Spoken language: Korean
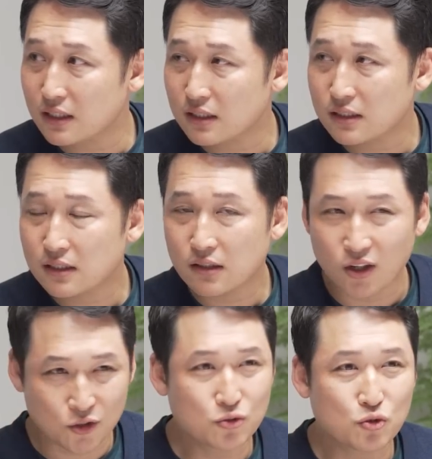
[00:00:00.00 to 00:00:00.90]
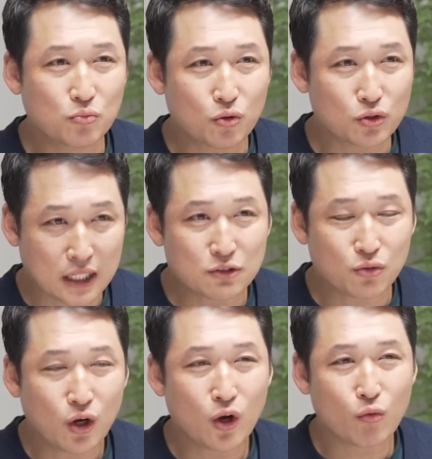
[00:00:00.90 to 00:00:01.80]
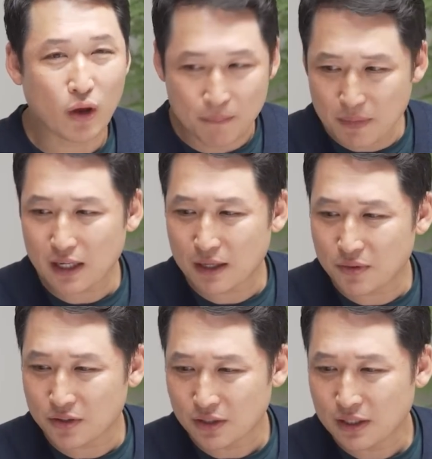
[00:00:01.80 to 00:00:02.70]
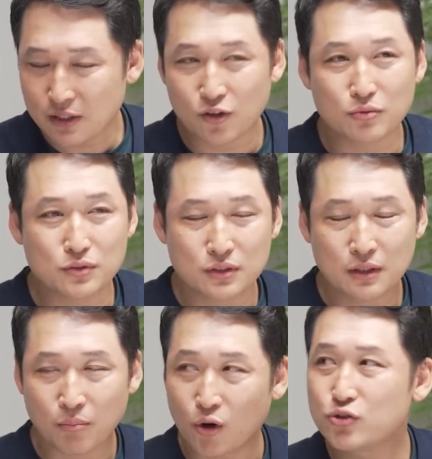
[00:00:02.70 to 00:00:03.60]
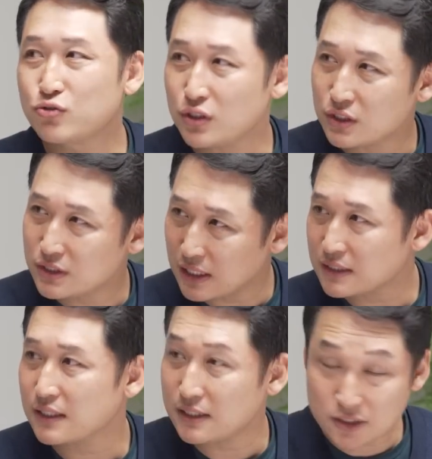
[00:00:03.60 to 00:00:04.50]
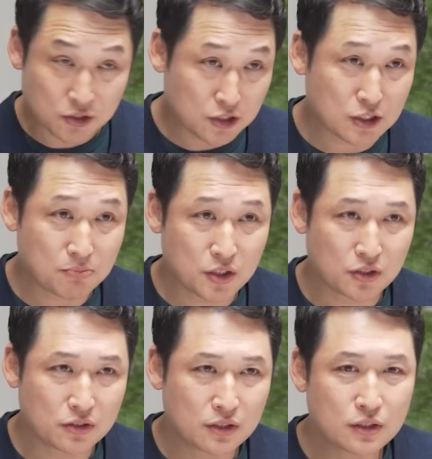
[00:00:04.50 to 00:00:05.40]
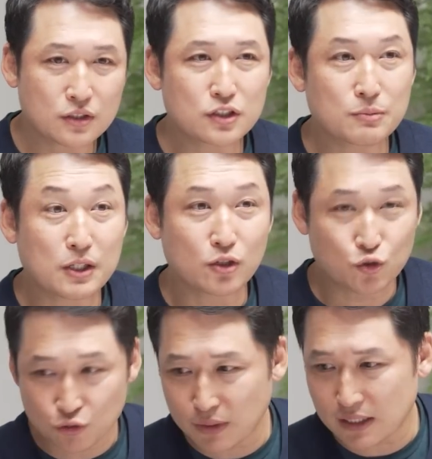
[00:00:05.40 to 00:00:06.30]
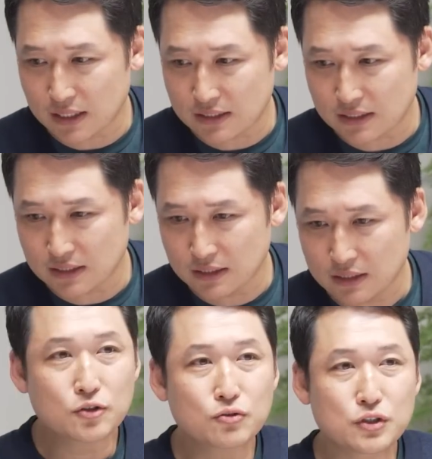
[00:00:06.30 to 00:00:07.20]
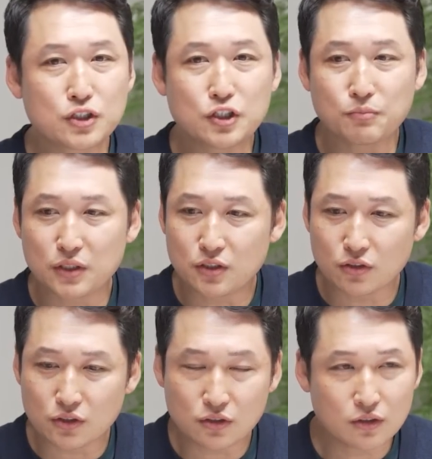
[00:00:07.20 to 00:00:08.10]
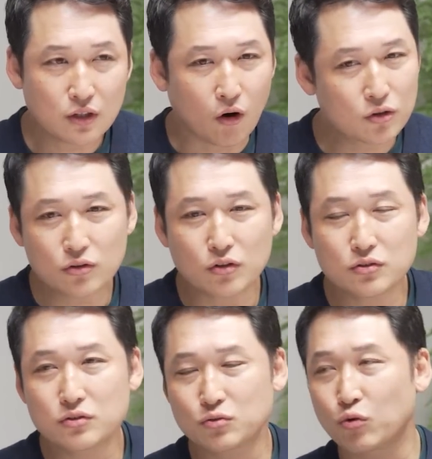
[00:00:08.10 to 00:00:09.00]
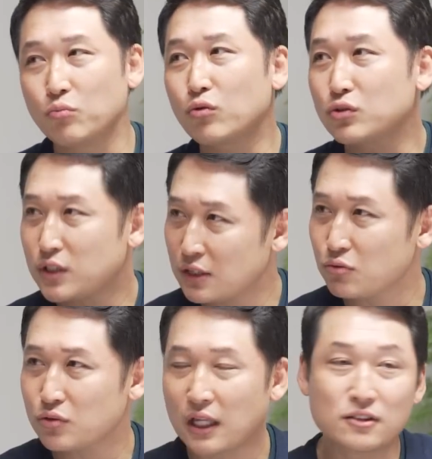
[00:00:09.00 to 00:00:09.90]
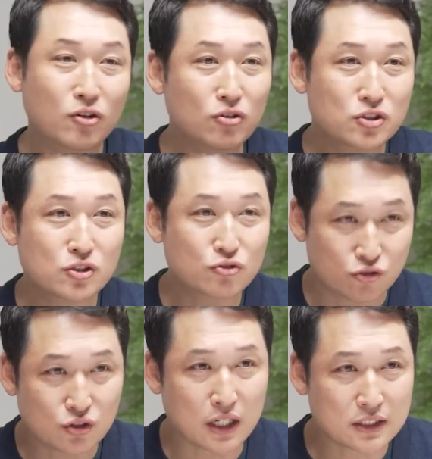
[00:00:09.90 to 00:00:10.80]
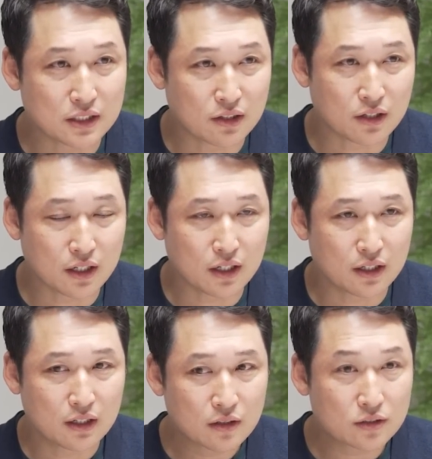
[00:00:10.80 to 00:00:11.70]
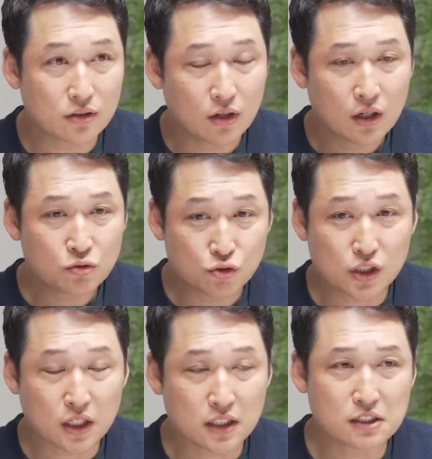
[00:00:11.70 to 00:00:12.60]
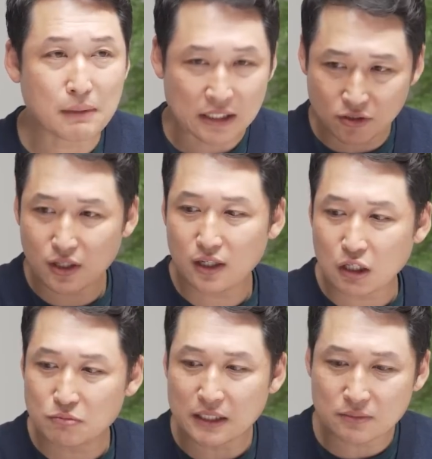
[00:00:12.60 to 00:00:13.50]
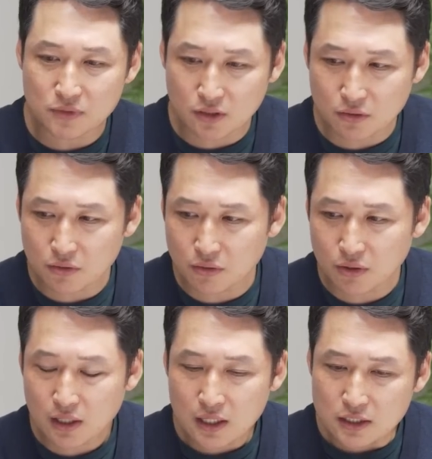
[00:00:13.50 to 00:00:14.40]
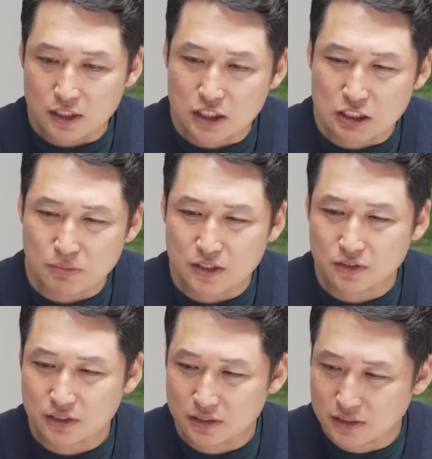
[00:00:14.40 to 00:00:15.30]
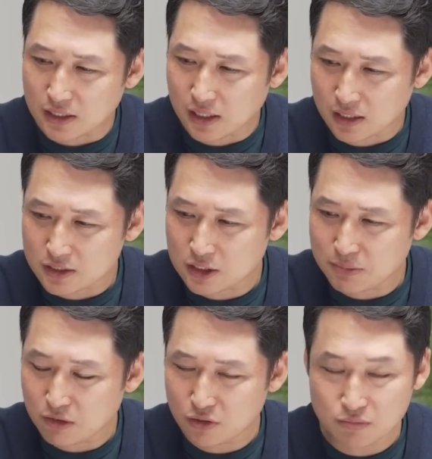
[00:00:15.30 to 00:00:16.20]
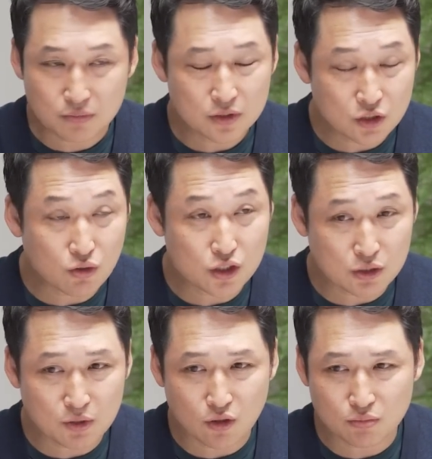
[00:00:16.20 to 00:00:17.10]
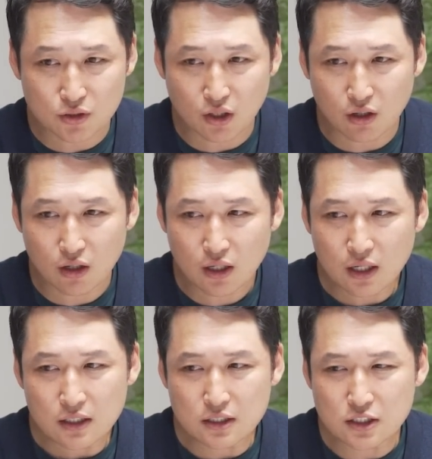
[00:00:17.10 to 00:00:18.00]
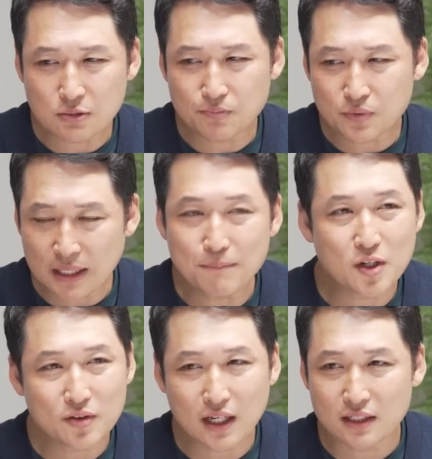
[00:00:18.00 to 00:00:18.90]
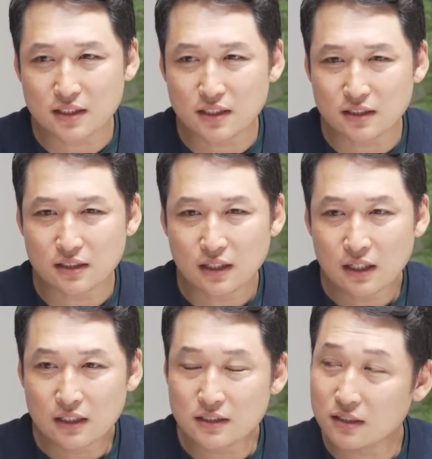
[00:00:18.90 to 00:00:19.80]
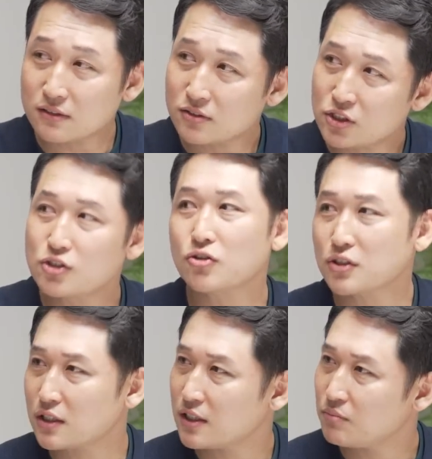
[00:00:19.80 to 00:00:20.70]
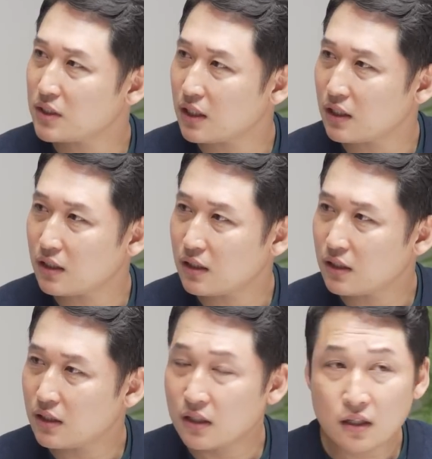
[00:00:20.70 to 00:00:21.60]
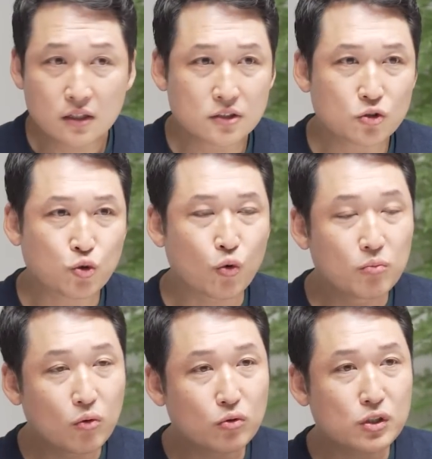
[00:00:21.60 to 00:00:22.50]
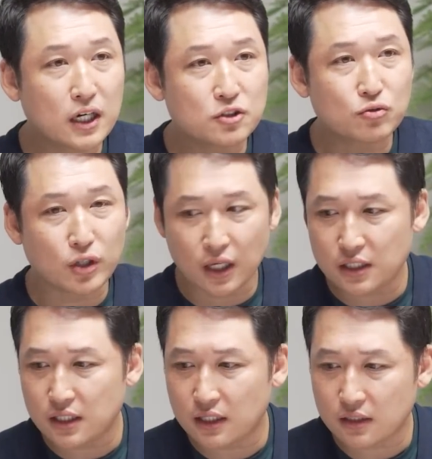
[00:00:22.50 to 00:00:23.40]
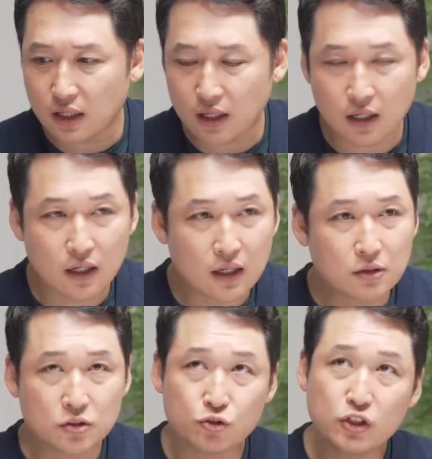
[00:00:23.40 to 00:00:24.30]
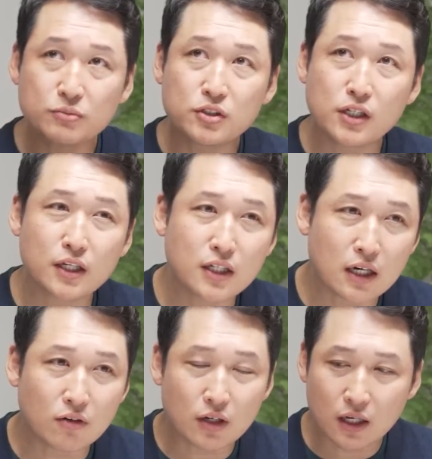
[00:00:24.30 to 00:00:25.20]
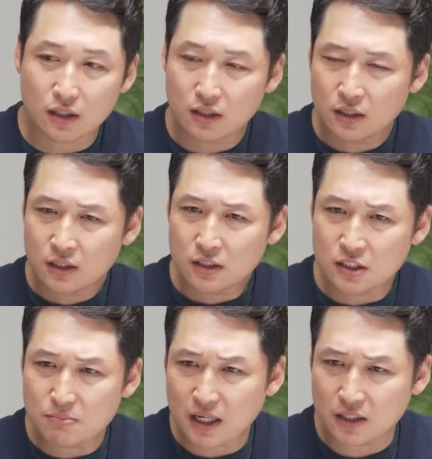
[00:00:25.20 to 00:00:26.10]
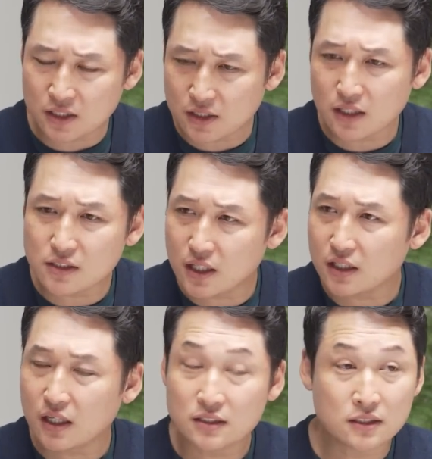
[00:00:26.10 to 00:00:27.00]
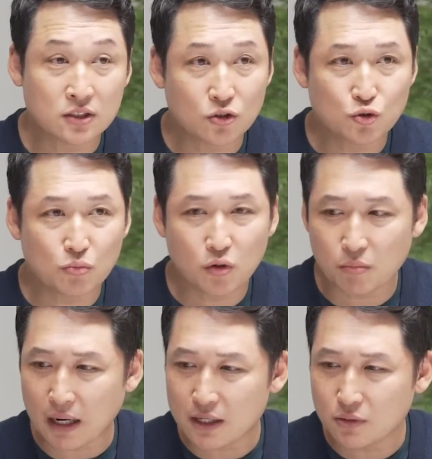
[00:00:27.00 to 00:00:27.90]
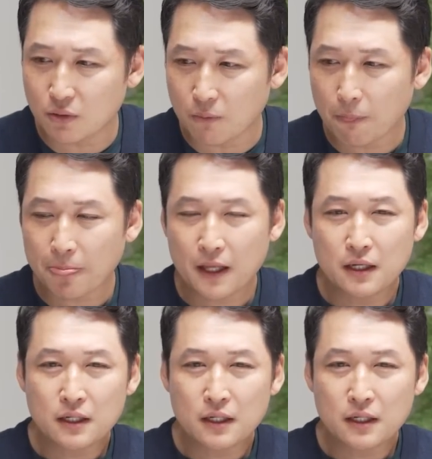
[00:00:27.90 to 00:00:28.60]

네. 어떤 종목을 사도 웬만하면 여러분 벌 수 있는 장세 2020년, 21년 중반까지는 그리고 22년은 어떤 종목을 사도 다 떨어지는 구간인 거예요. 그래서 주식하지 마셔라 라고 말씀드렸고 22년 끝자락 11월 10월 11월부터 23년까지는 이제는 실적 장세입니다. 아, 실적 장세. 그래서 종목을 가지고 얘기할 때 그 드림을 얘기하거나 희망, 기대를 얘기하는 네. 그런 종목 말고 네.